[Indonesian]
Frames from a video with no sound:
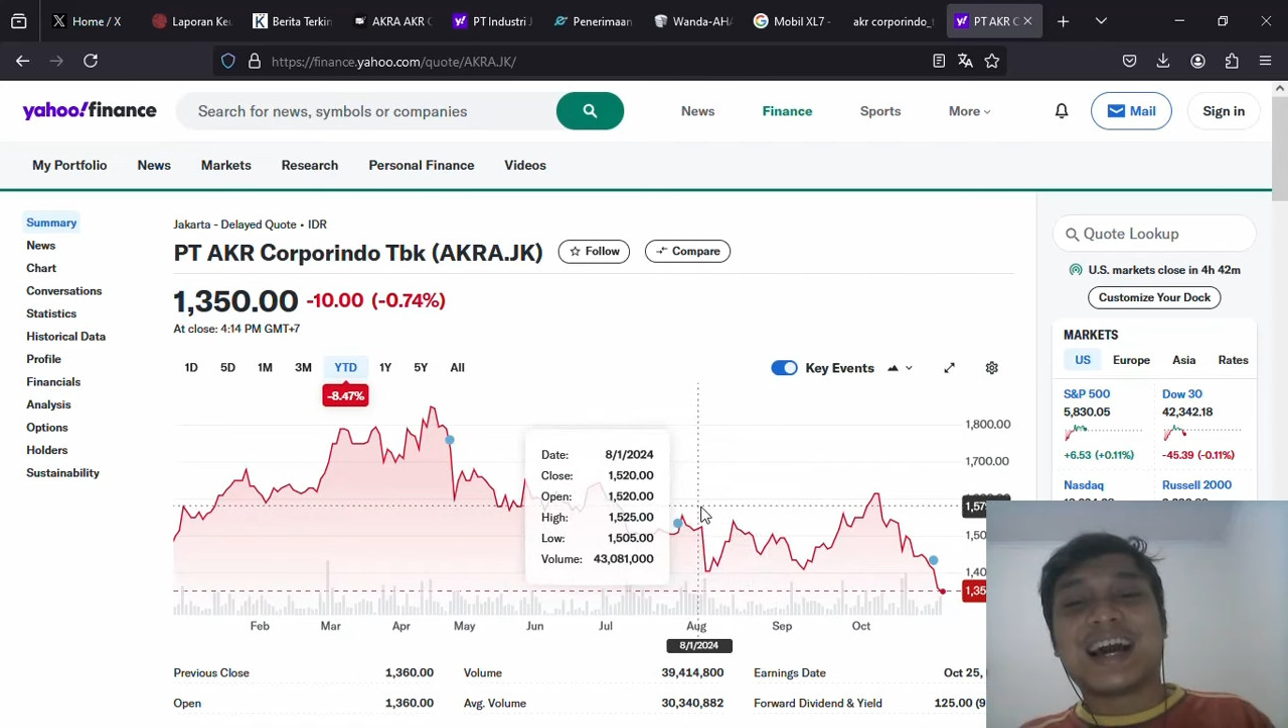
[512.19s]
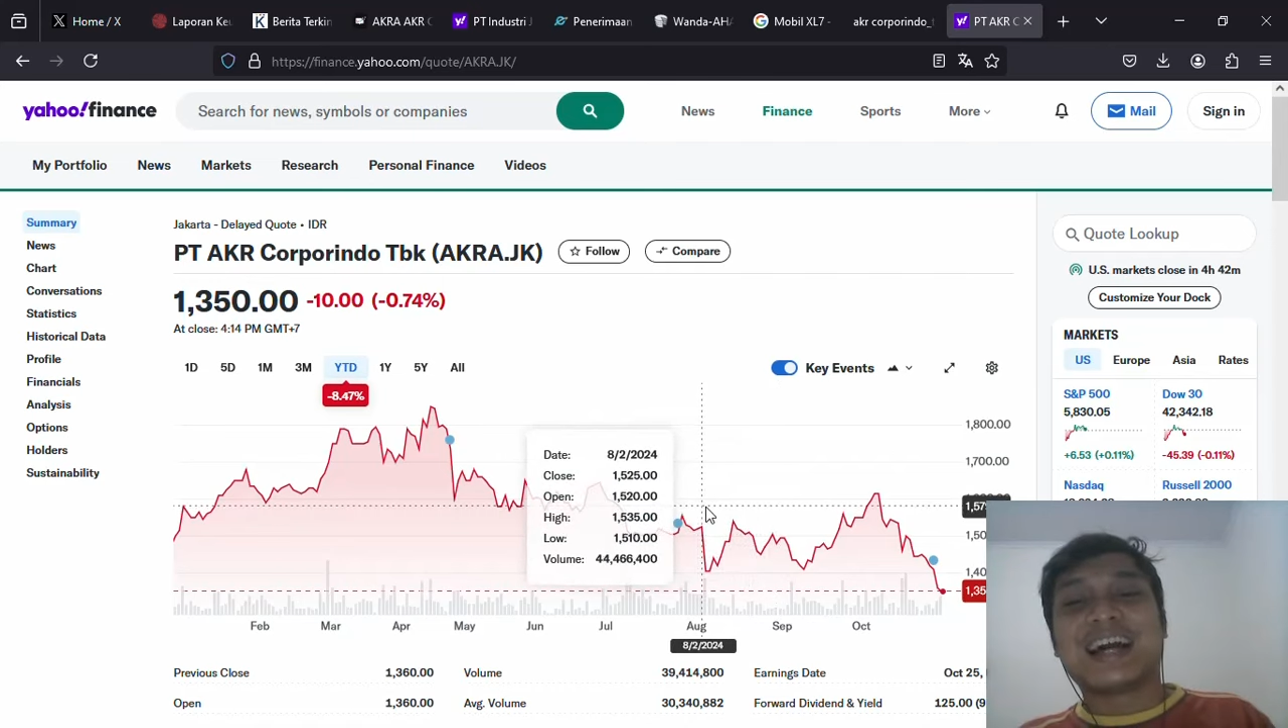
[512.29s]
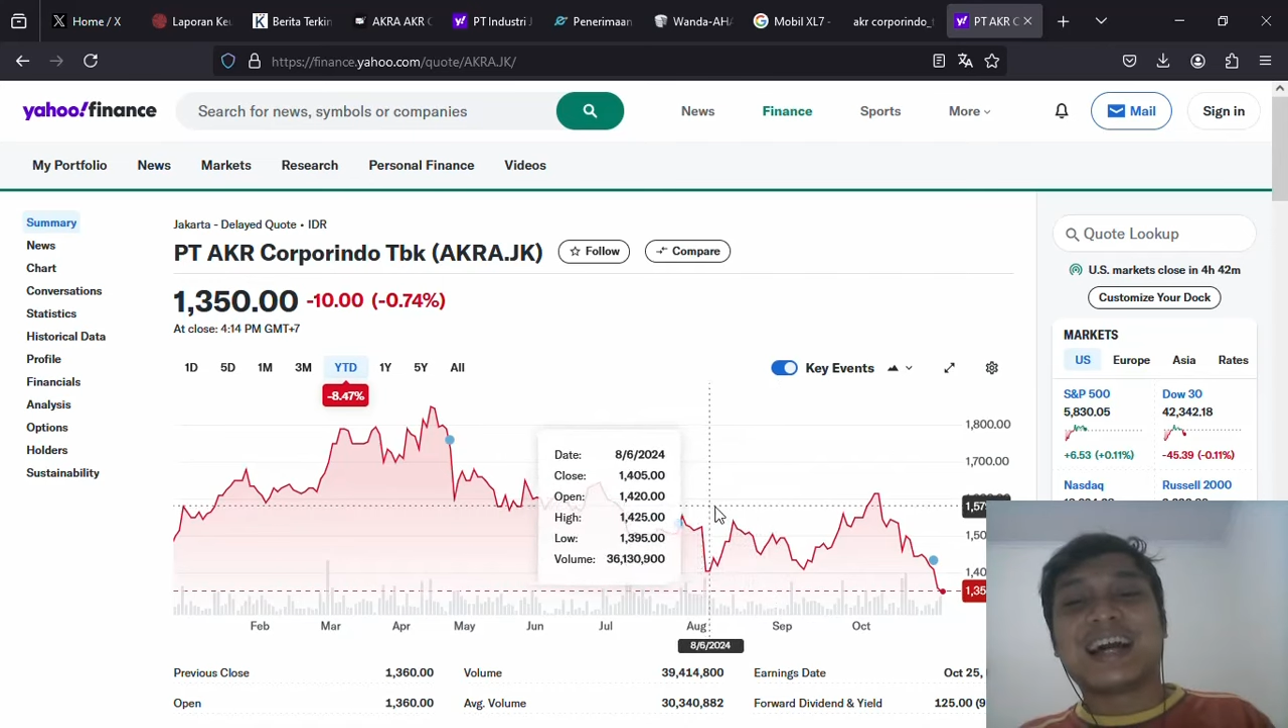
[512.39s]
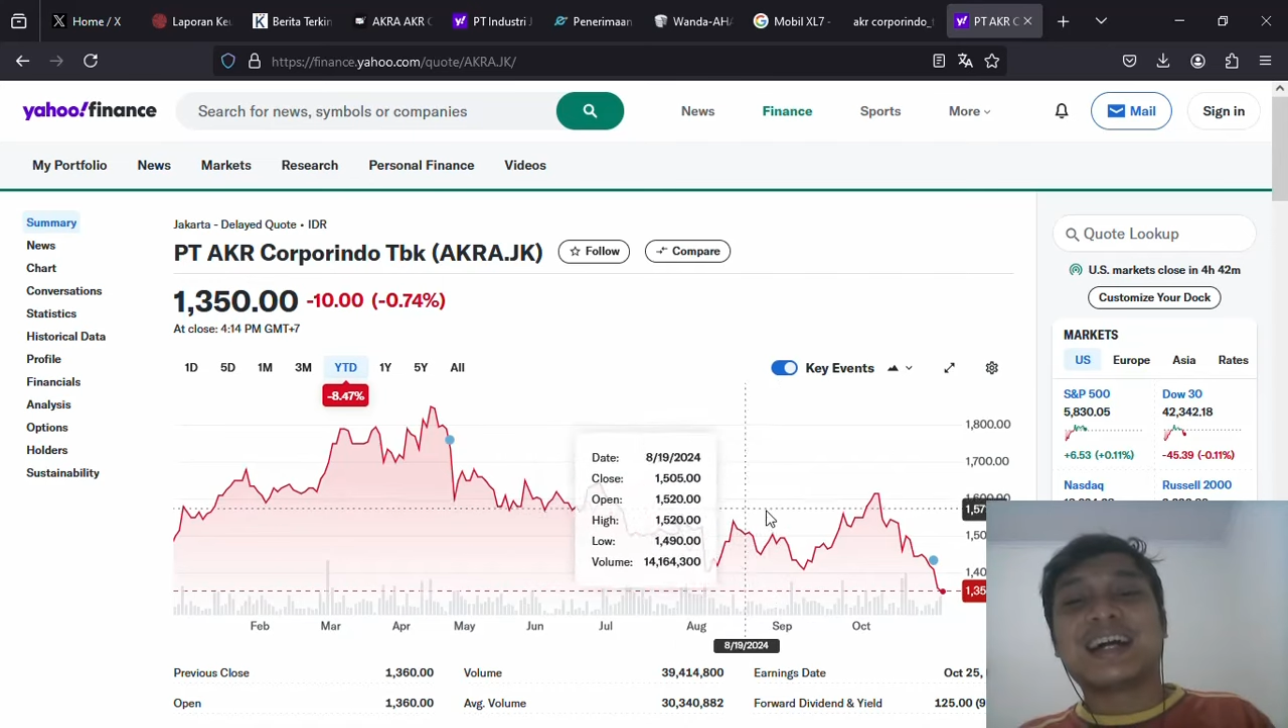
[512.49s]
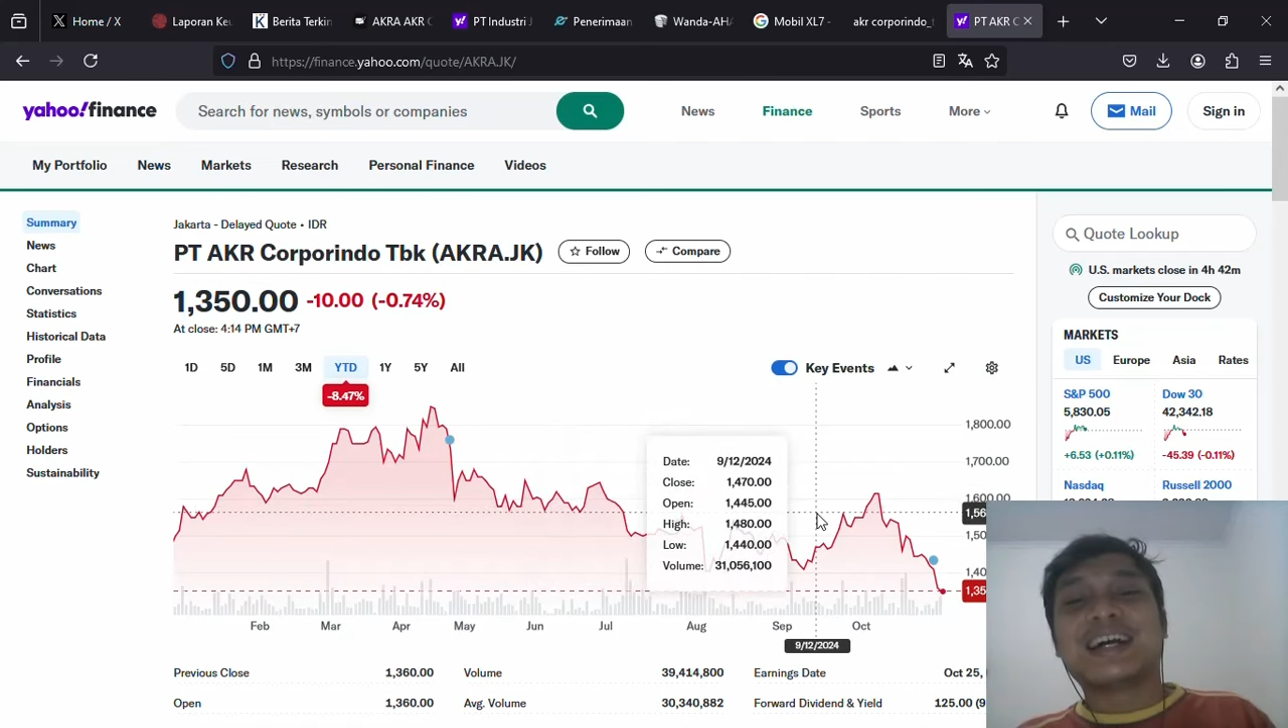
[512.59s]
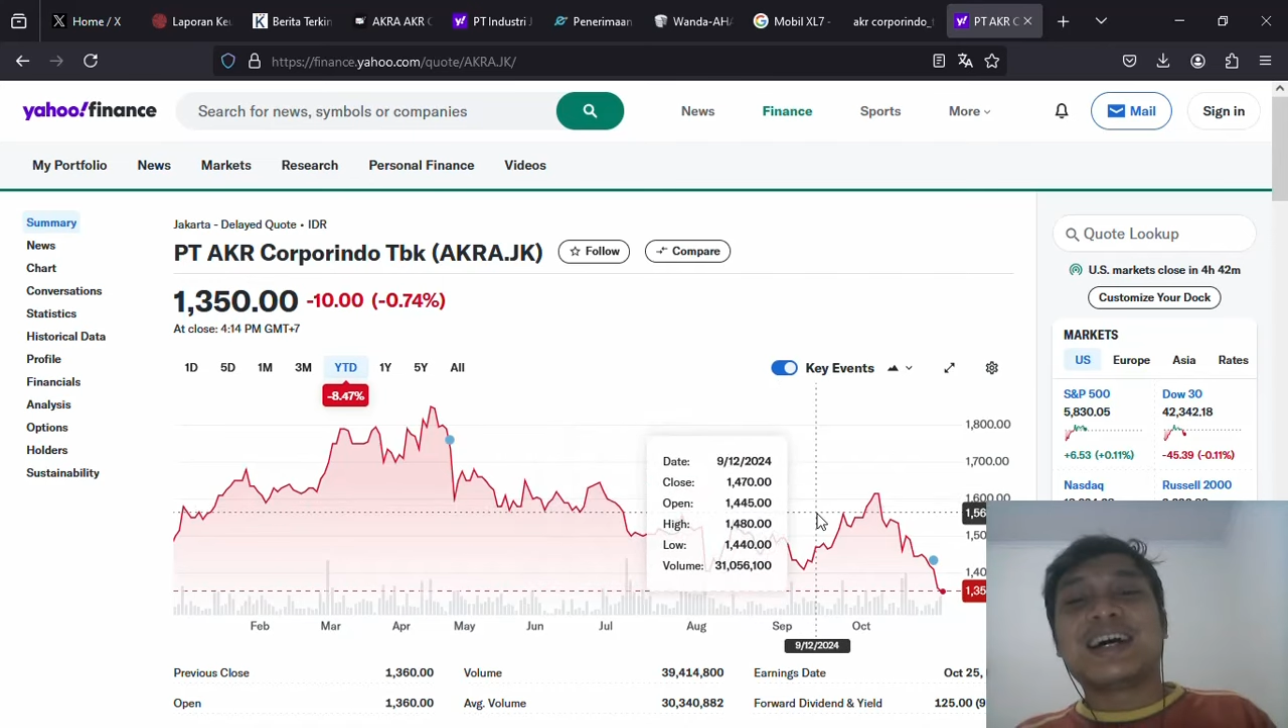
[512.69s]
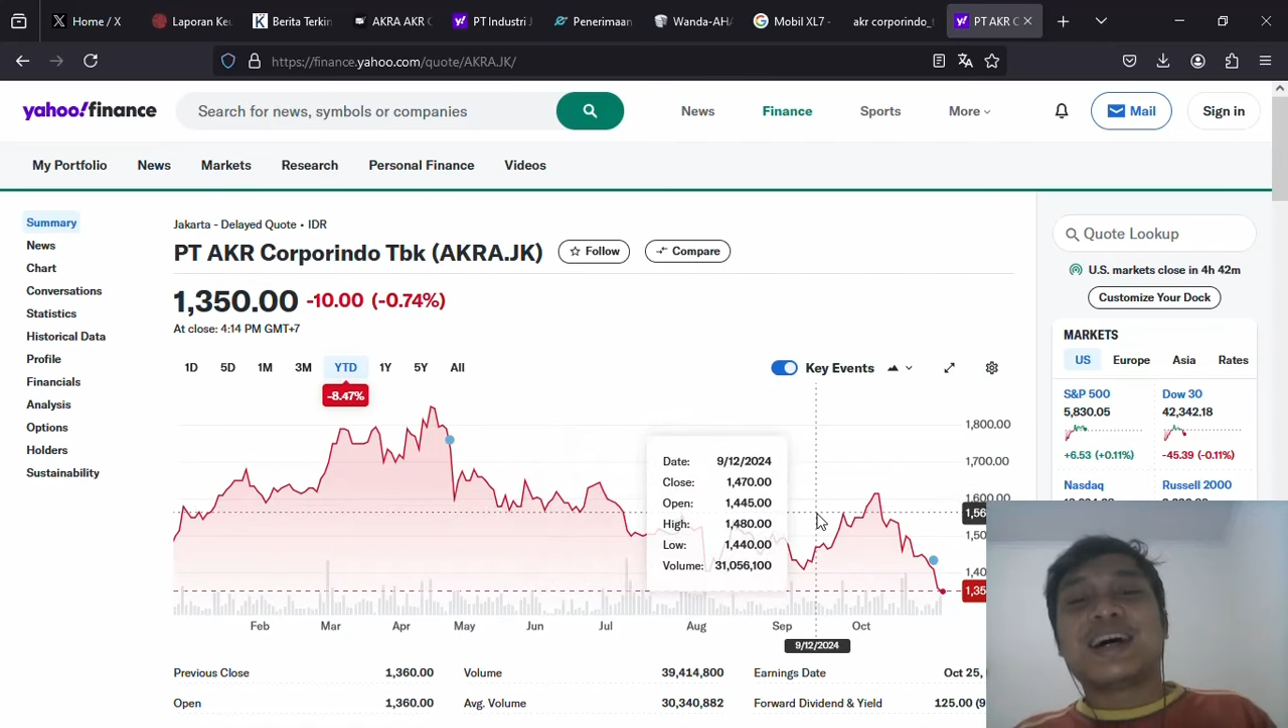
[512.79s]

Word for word: Ya.